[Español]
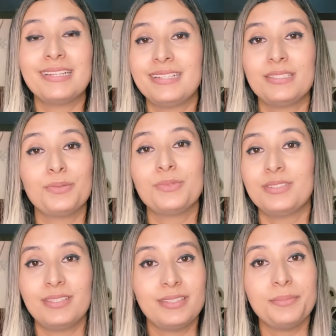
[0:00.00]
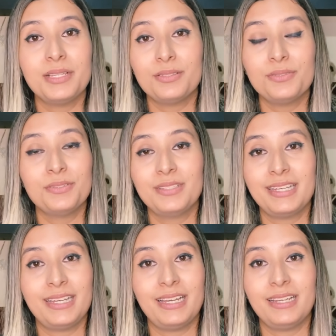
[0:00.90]
es un sentimiento
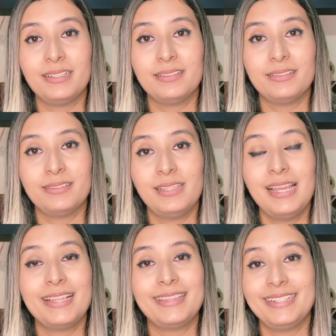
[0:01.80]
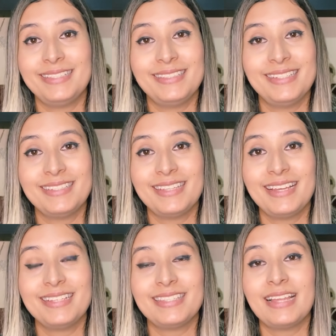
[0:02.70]
donde la
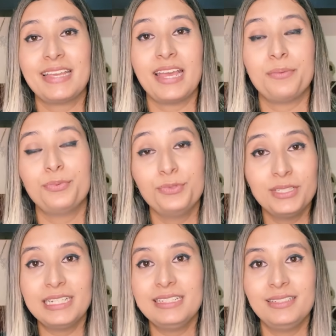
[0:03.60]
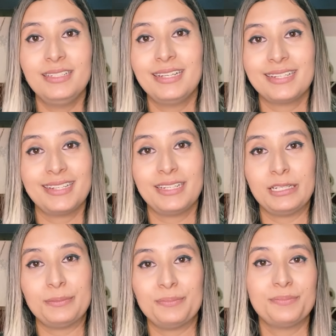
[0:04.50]
tristeza es la que abunda, la
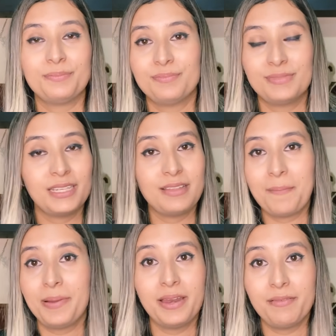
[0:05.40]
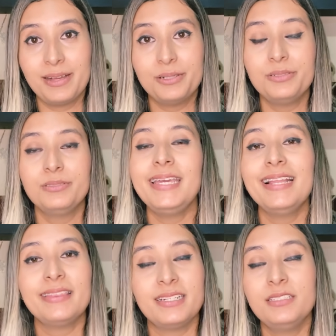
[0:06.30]
que te da para abajo. Y
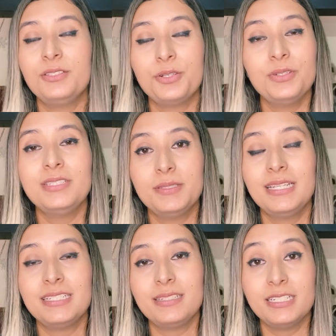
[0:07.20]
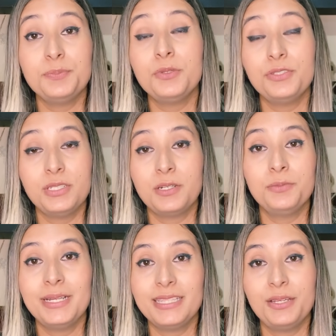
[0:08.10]
el trastorno de estrés
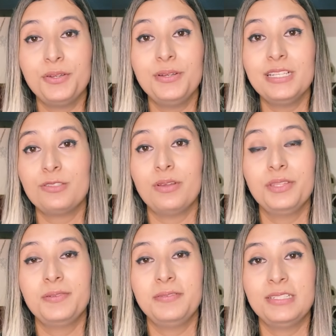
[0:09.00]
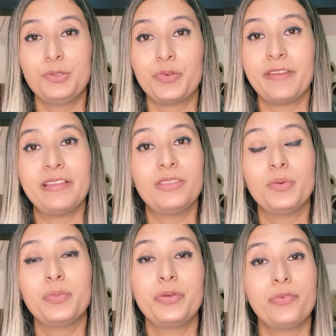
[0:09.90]
postraumático es cuando vives un evento
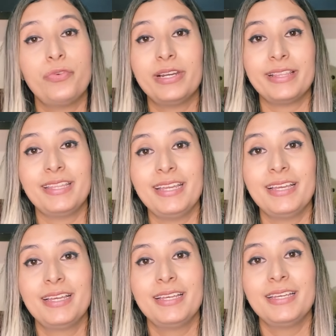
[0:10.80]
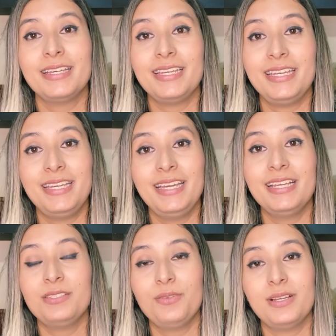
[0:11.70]
muy fuerte y
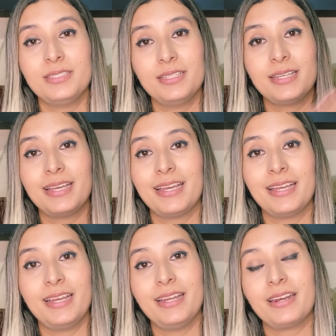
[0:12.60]
eso hace que